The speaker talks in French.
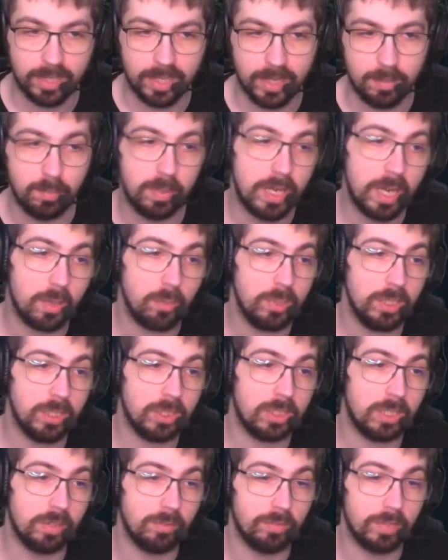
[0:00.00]
Et Blair
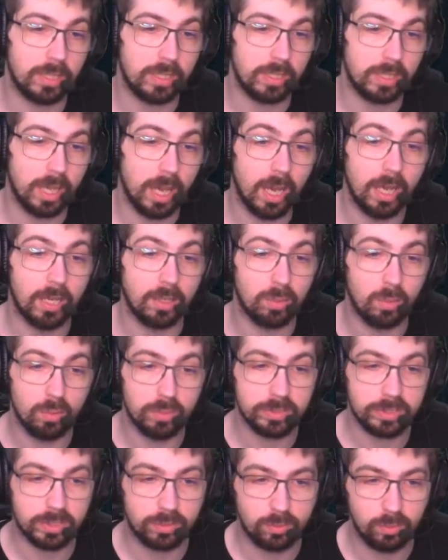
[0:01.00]
Witch avait un
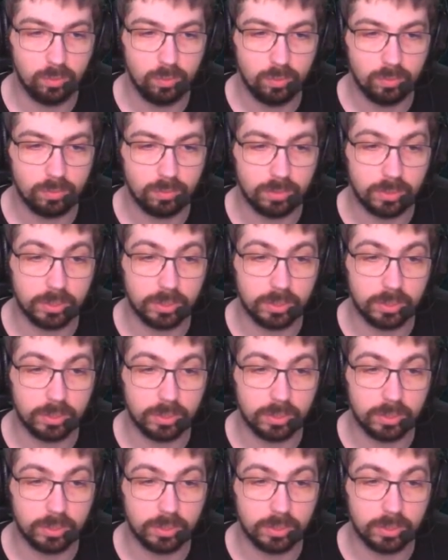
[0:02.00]
gros atout,